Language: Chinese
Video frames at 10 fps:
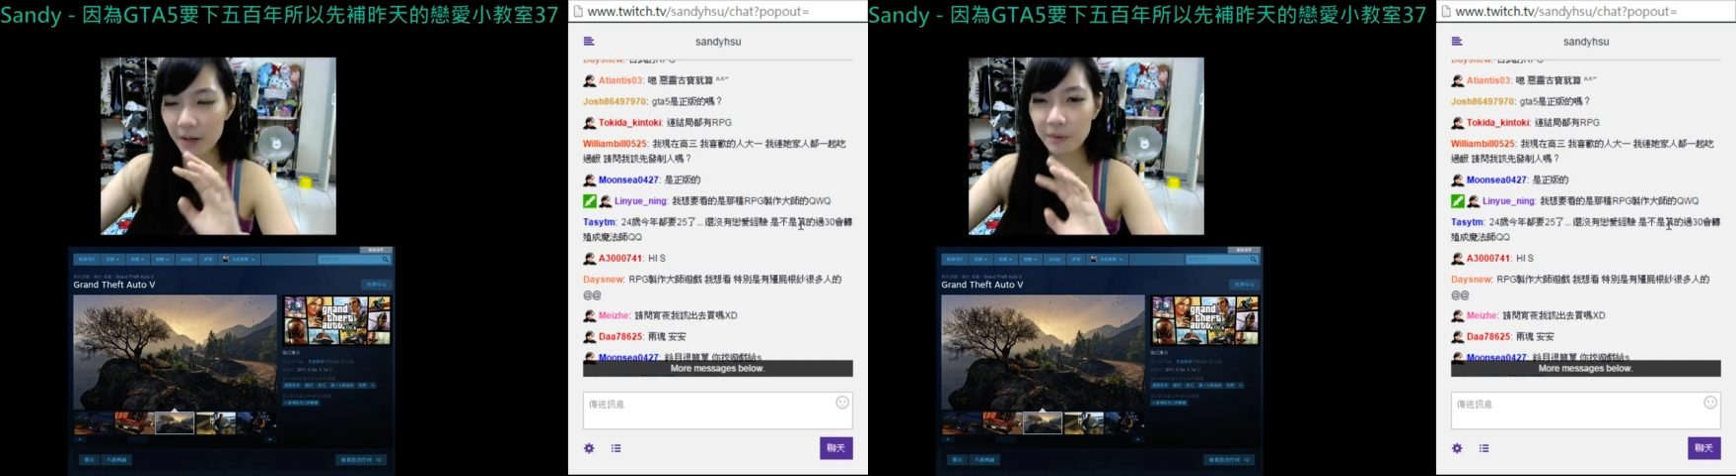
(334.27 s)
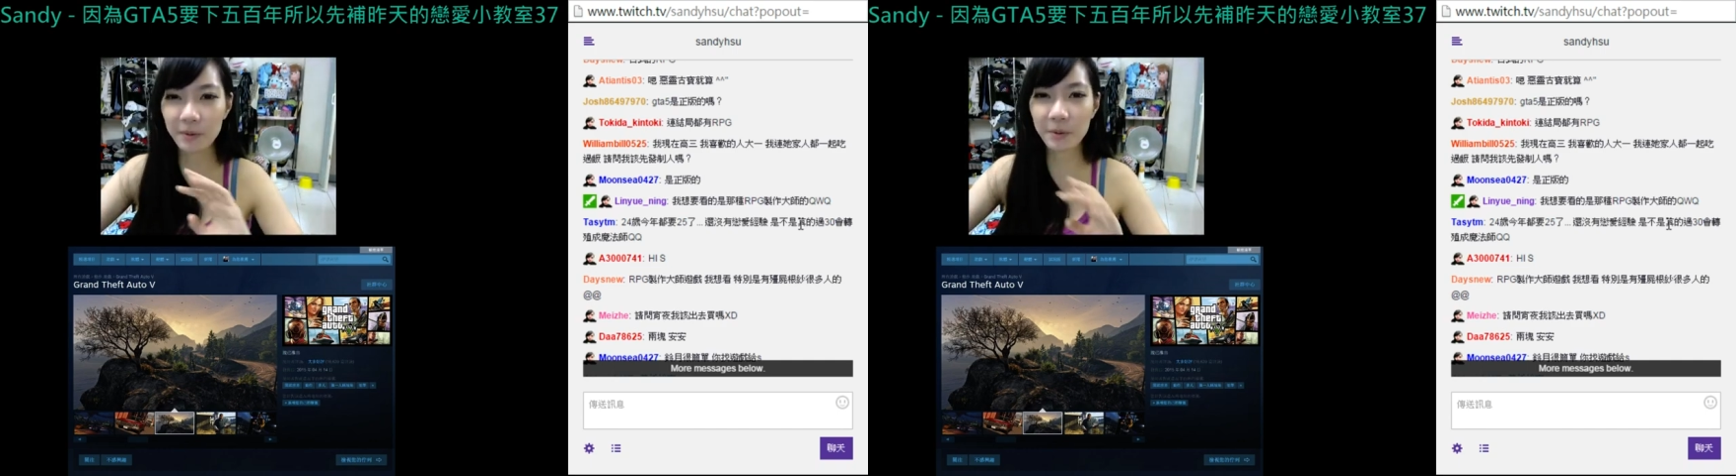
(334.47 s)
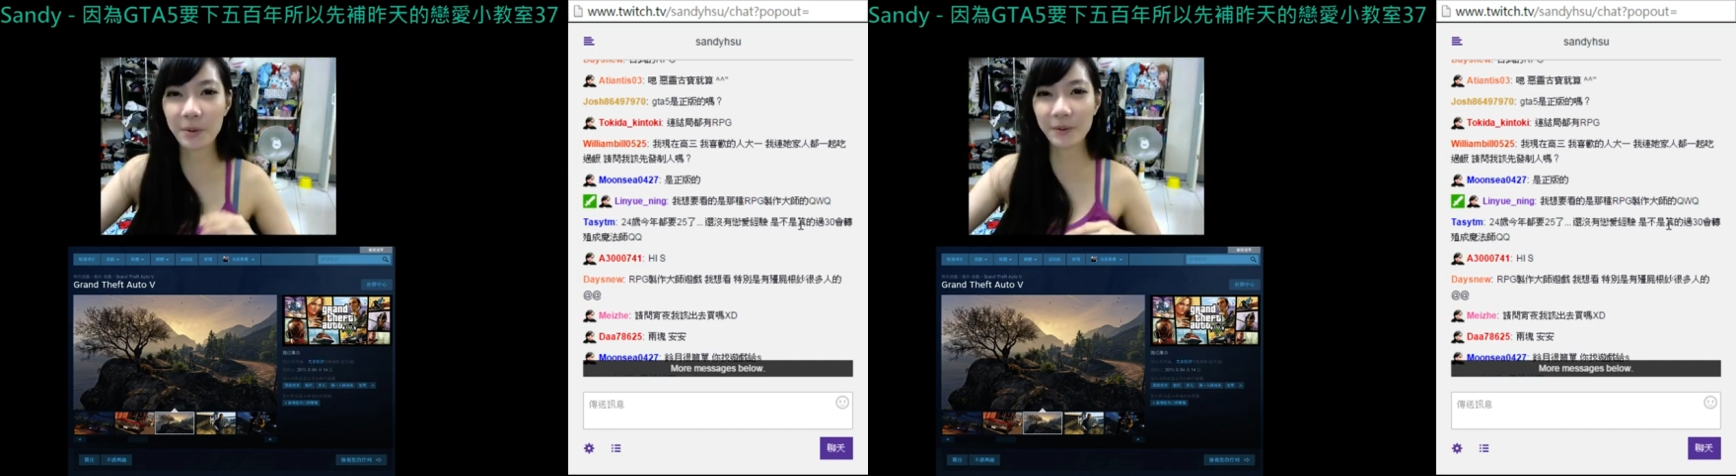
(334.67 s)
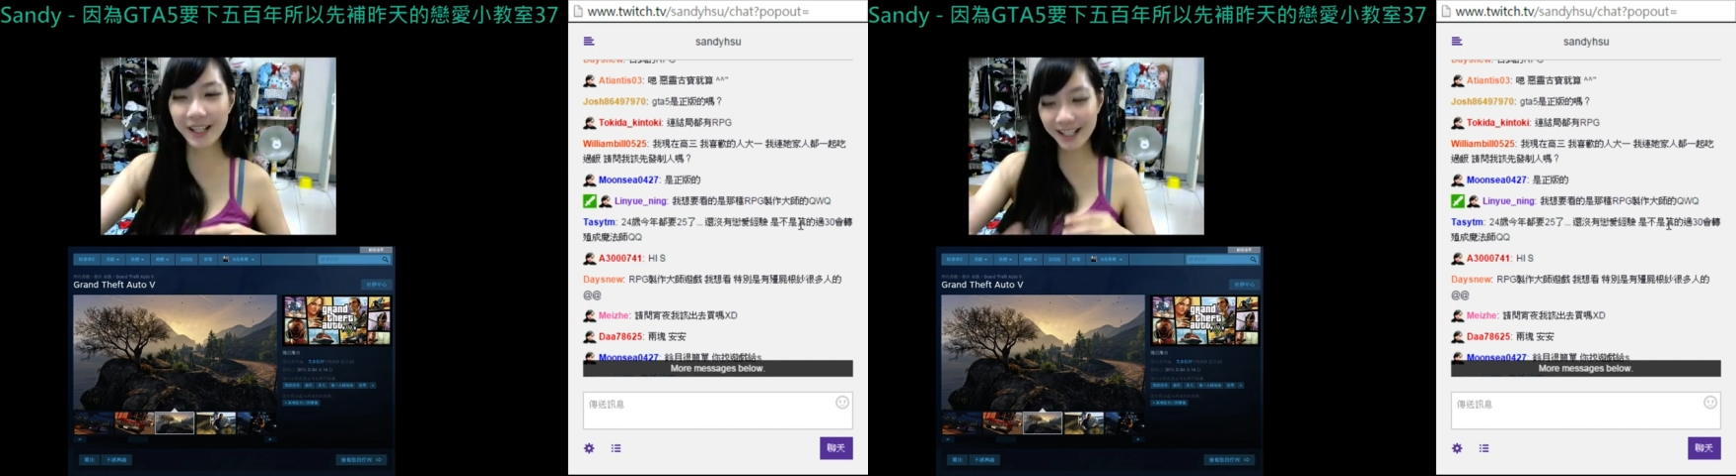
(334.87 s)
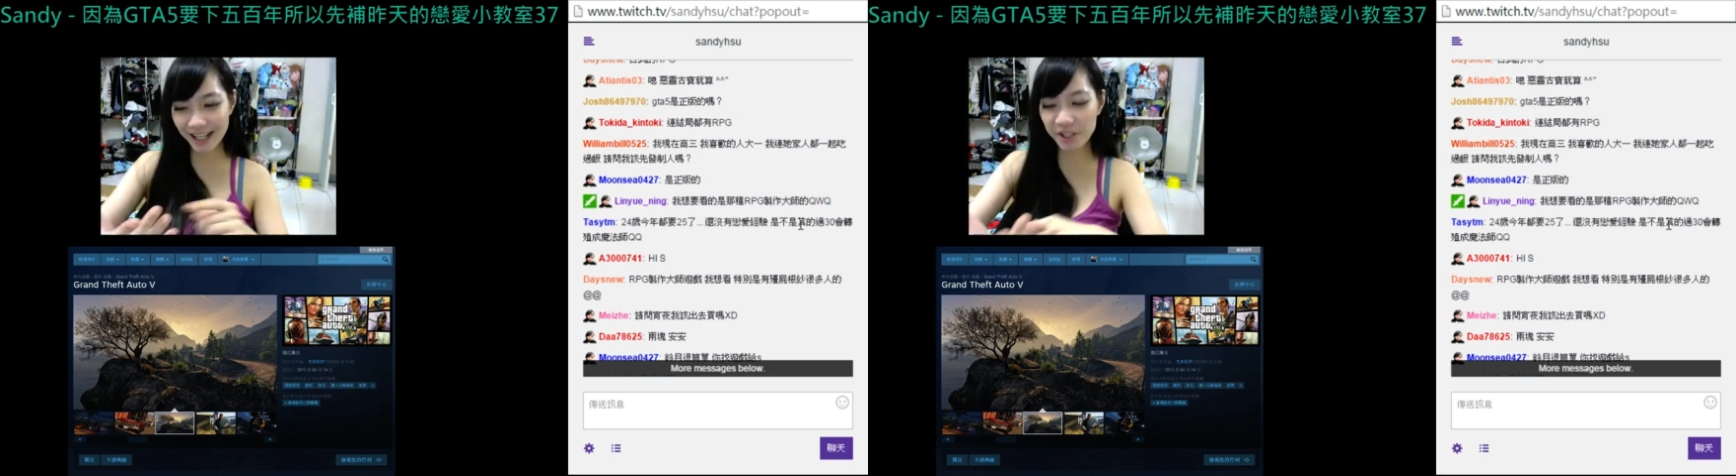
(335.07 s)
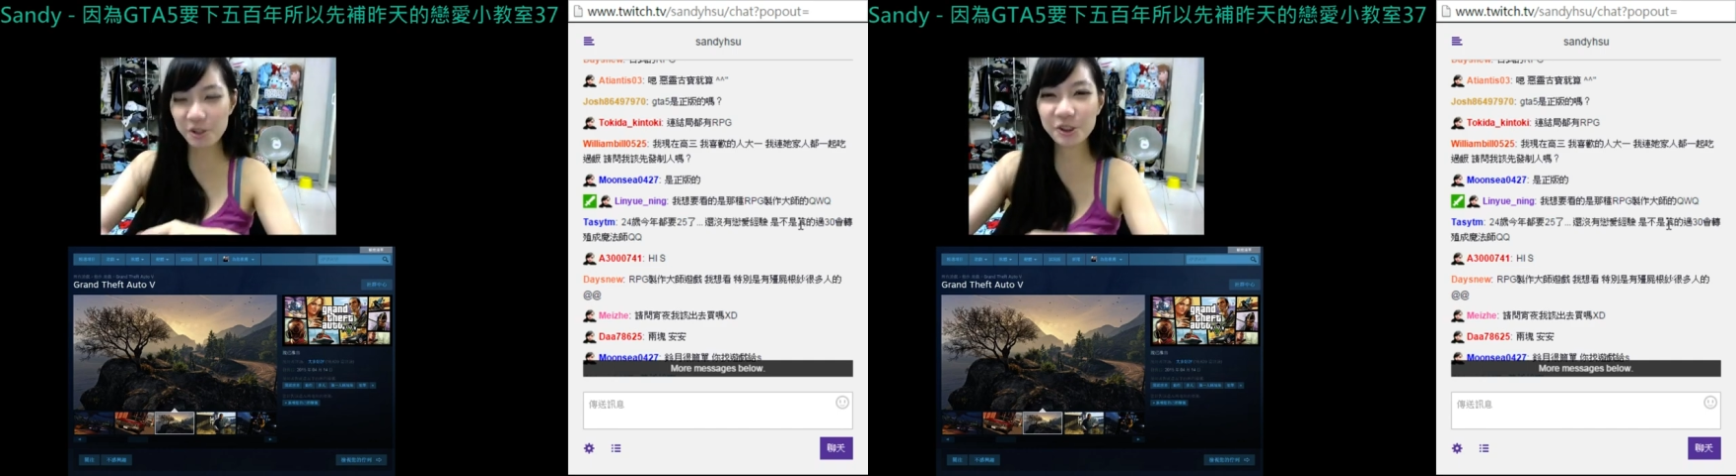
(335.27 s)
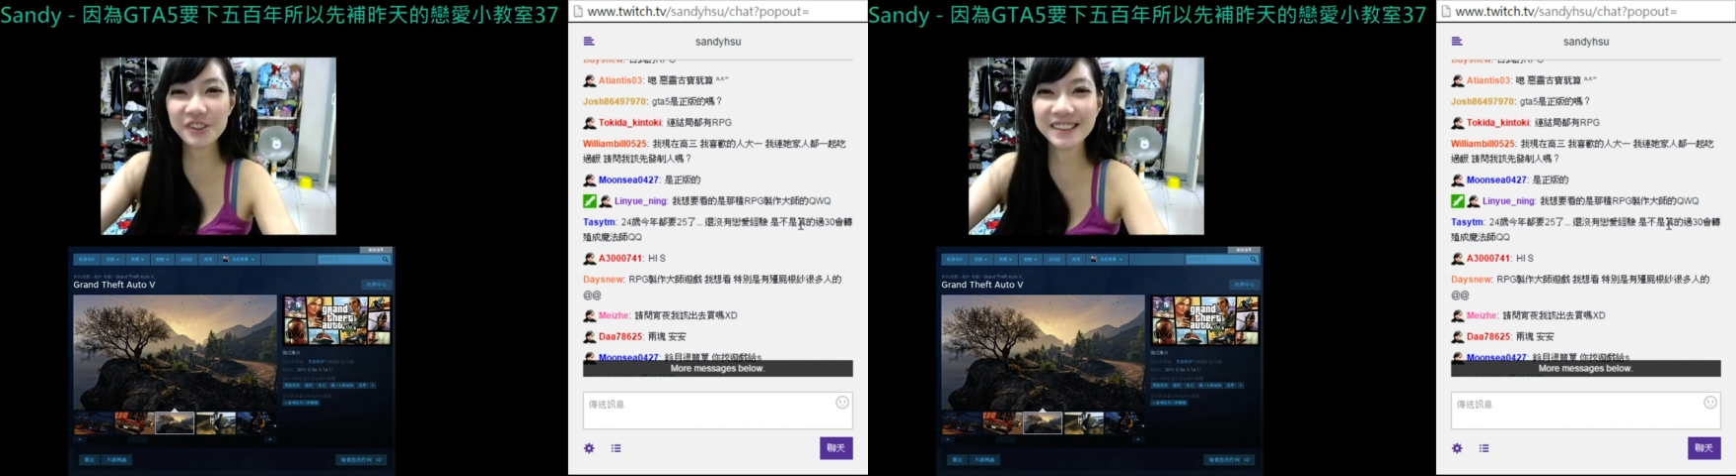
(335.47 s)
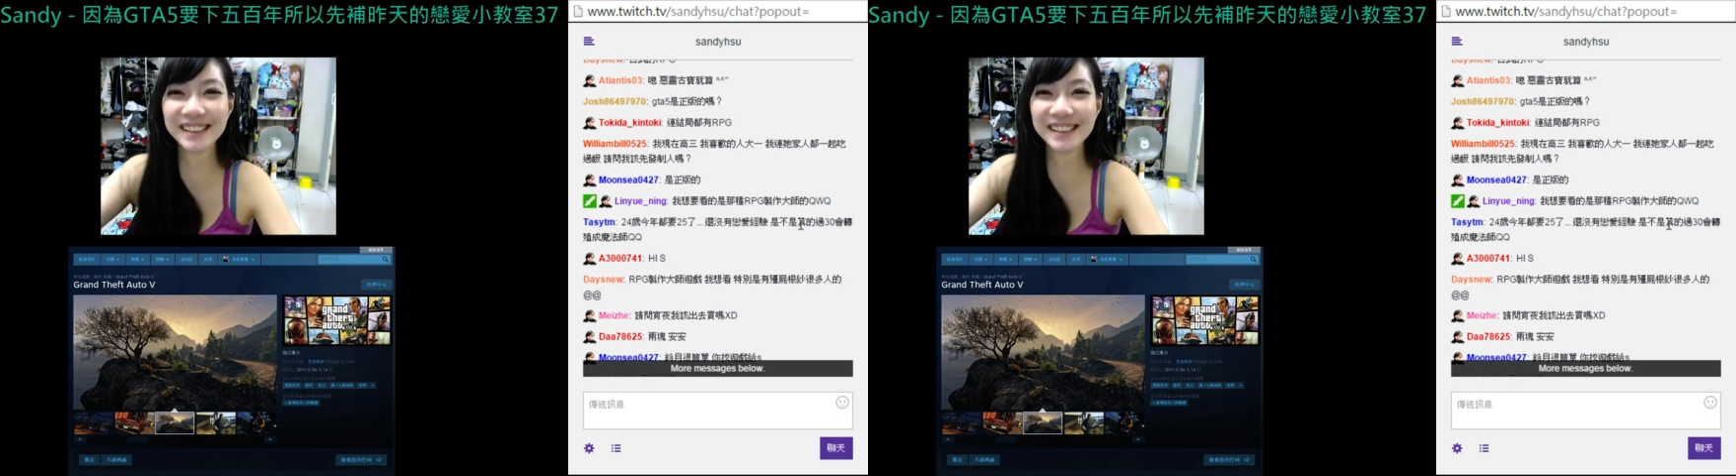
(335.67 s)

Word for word: 我我在看工作事情，